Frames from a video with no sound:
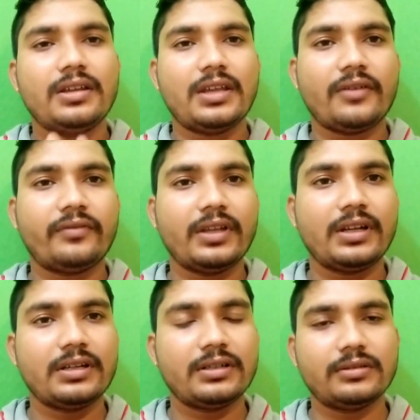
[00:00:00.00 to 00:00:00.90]
या
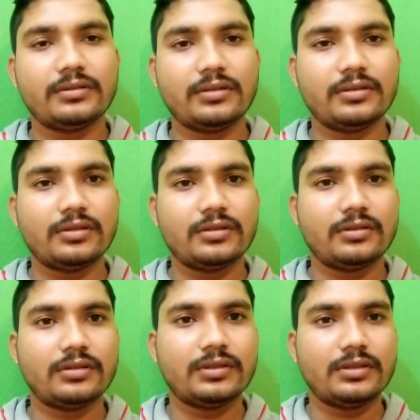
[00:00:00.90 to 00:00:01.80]
फिर
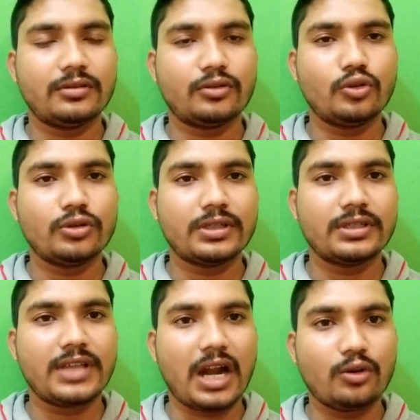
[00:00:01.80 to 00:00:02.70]
कुछ
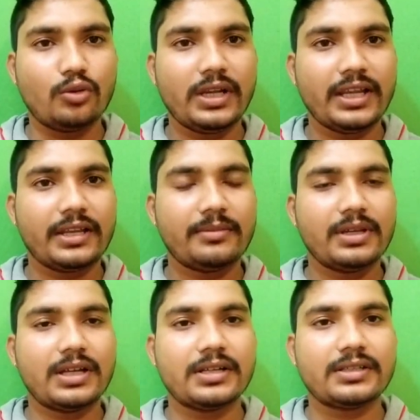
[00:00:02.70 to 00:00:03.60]
झाड़ू लेके
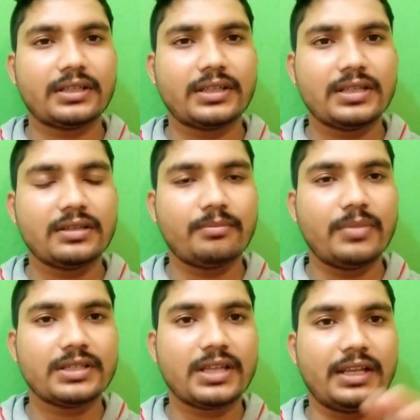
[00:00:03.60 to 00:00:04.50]
भी कर सकते हैं
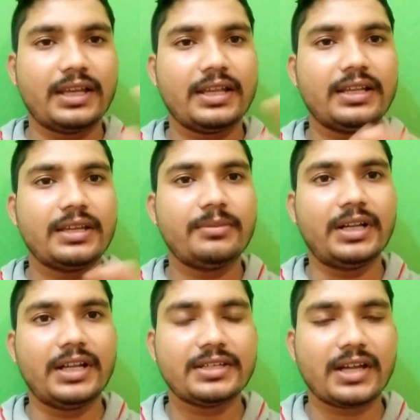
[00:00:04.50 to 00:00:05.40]
बस हल्की हल्की
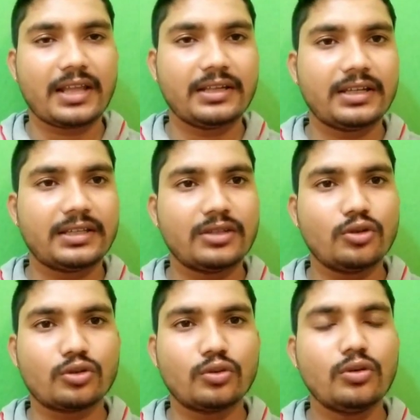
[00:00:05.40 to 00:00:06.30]
मिट्टी चढ़ानी रहती
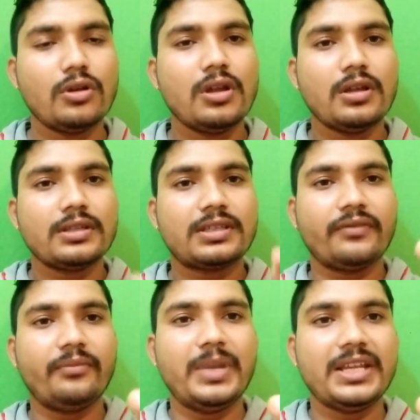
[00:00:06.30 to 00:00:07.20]
दोस्तों
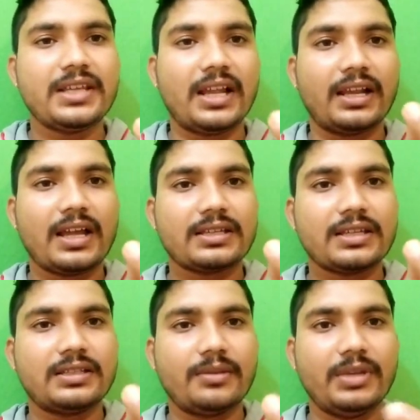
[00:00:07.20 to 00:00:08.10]
सिर्फ बीज हल्का सा
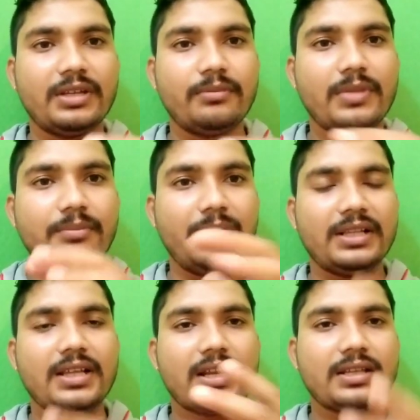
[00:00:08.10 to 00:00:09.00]
ज़मीन में मिल
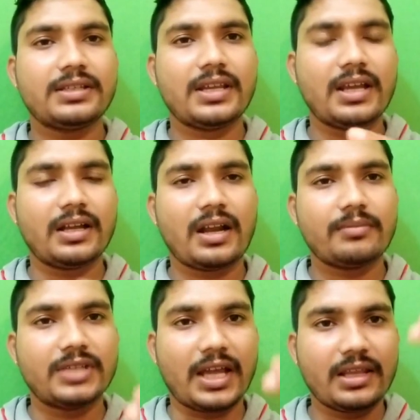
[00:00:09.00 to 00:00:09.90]
जाना चाहिए अगर
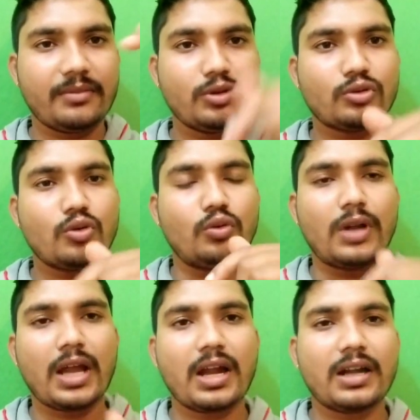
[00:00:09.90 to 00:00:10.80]
आप ज़्यादा भी उसको
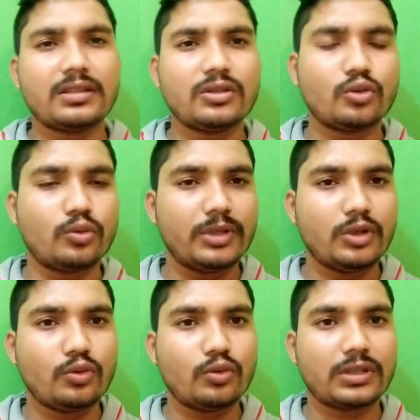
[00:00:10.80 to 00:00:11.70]
उंडा गाड़ते हैं तो भी
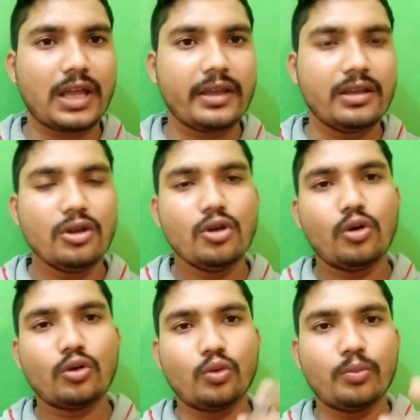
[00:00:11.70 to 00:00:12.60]
नहीं उगता है
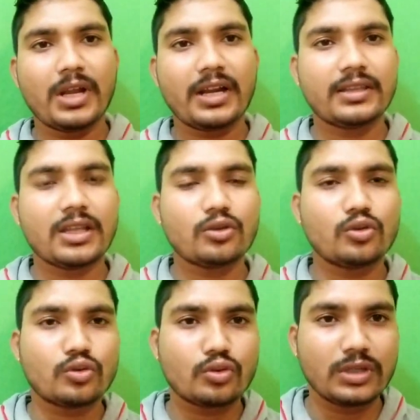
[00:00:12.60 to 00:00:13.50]
और ऊपर रहता तो
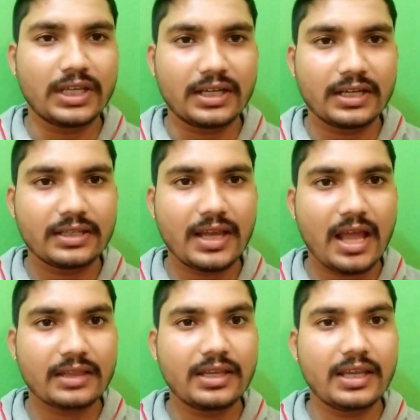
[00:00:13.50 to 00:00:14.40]
दोस्तों दिक्कत यह
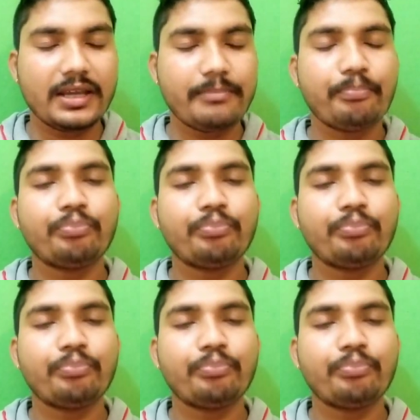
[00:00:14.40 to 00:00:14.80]
आती है